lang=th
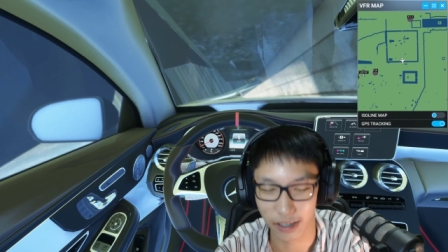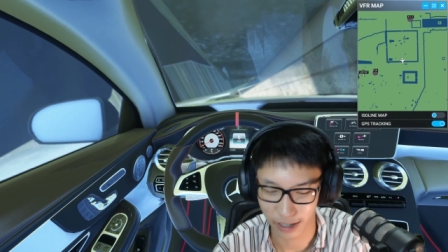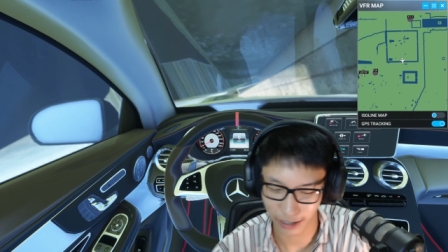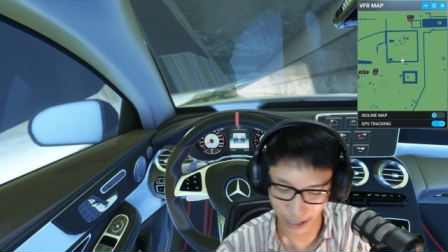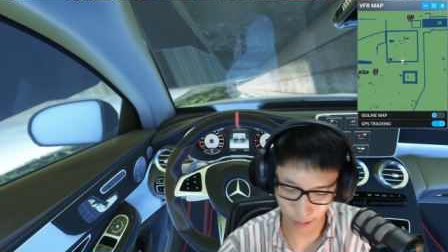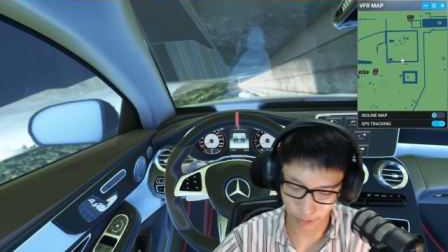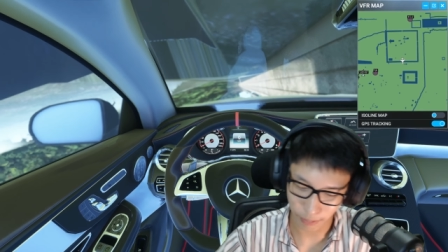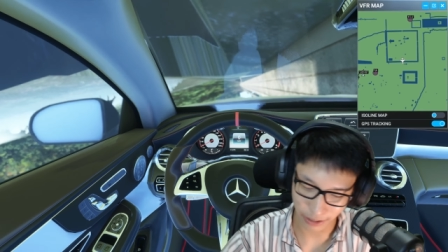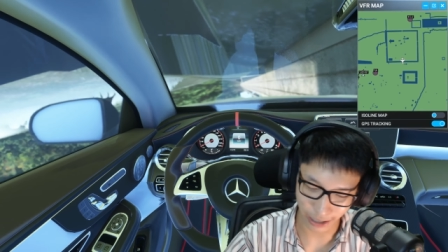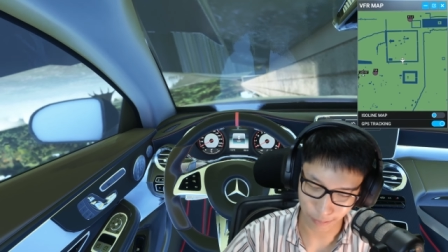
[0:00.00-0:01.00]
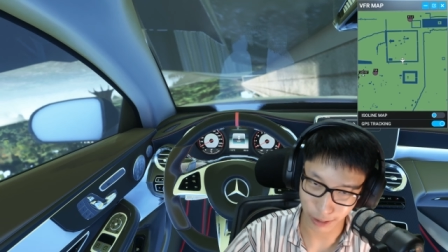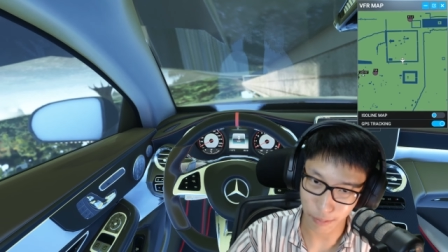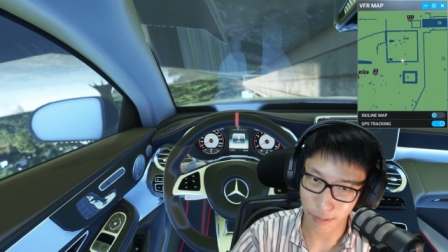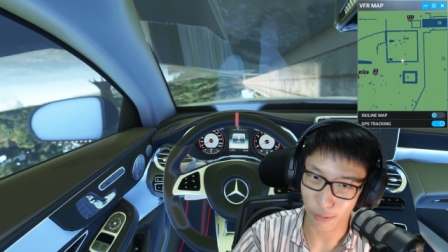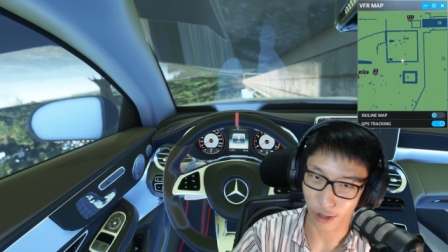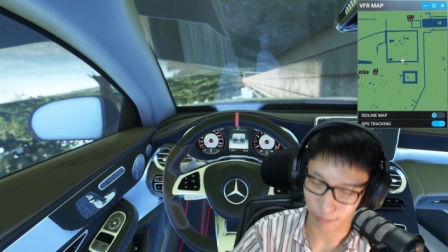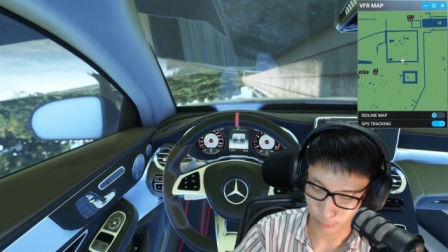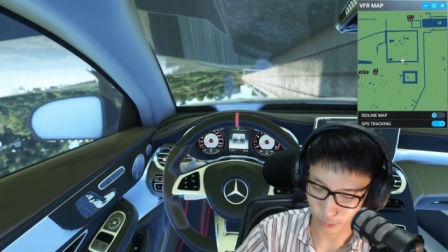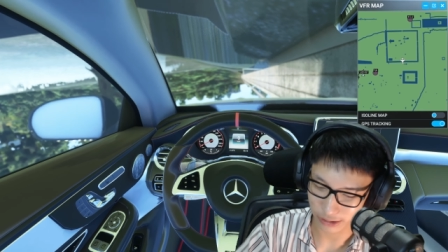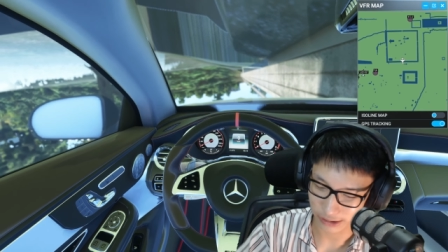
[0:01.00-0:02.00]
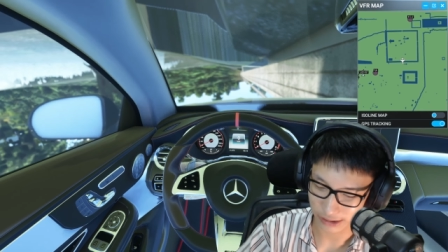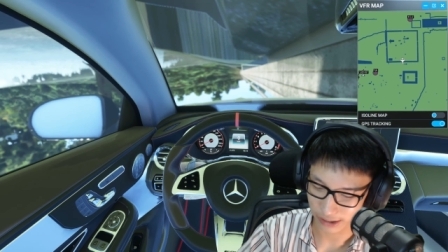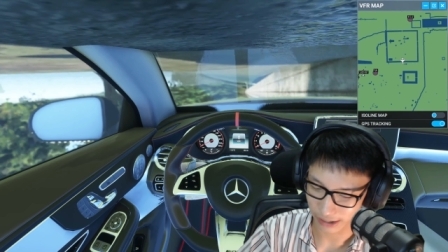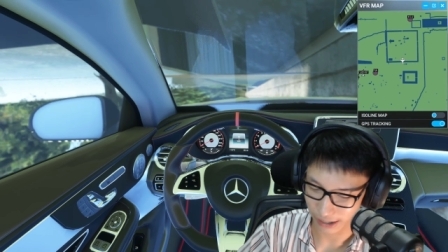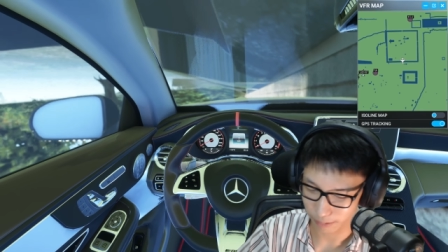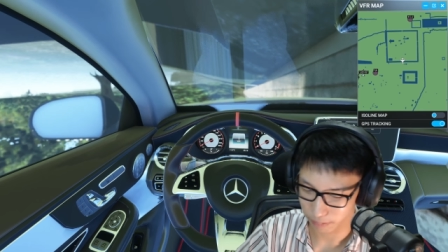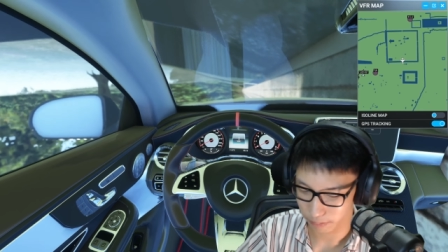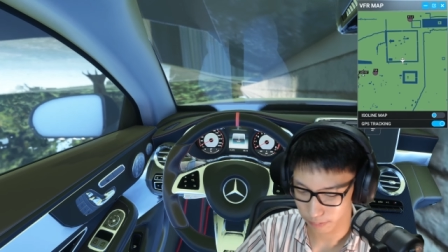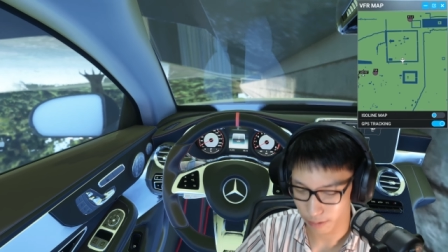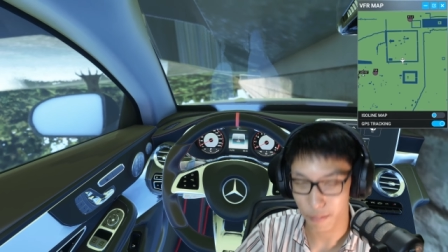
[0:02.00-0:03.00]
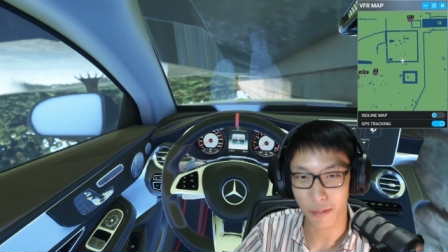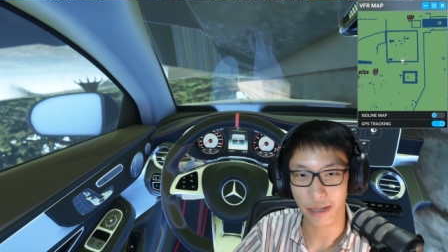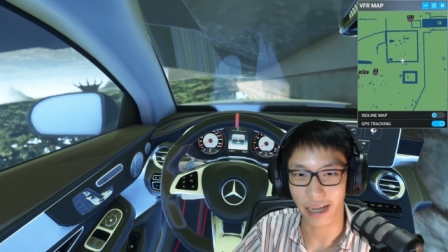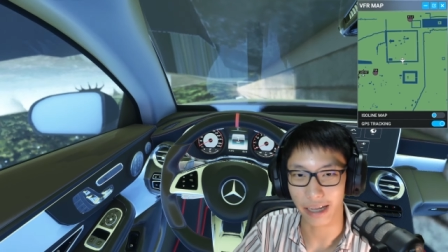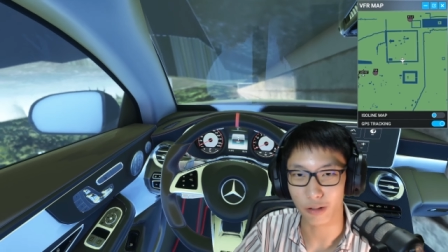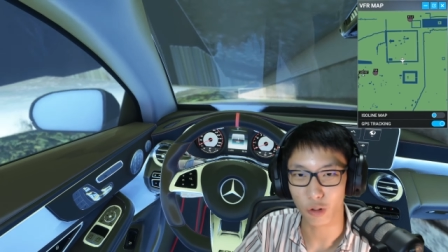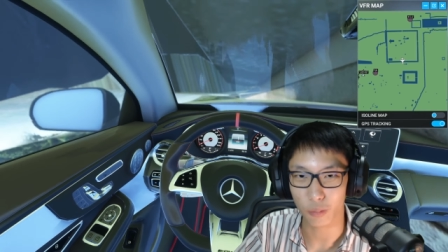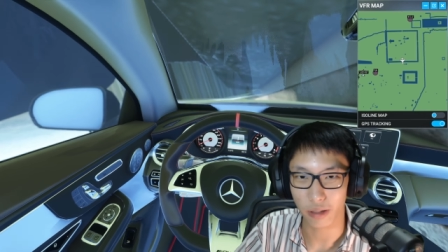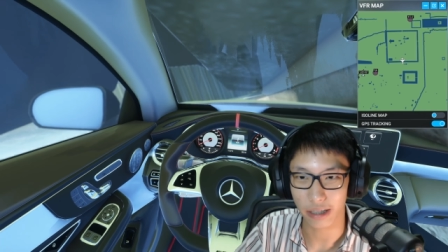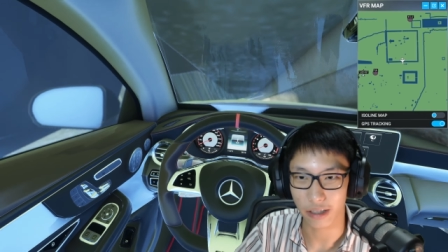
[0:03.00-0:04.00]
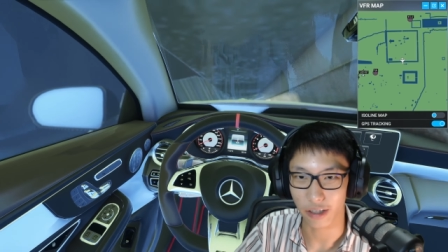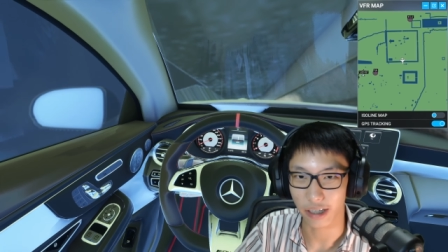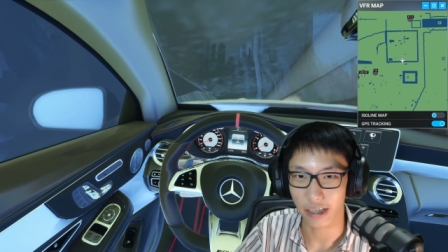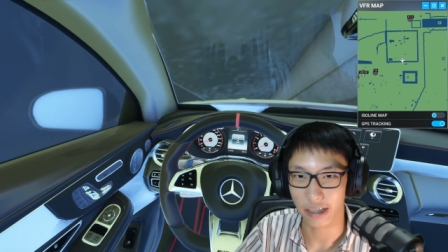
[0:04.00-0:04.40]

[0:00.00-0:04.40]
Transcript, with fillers: เกมนี้เป็นเกมที่ไม่เหมาะกับรถจริงๆนะครับมันไม่มีใครเอารถมาเล่นหรอกฮะ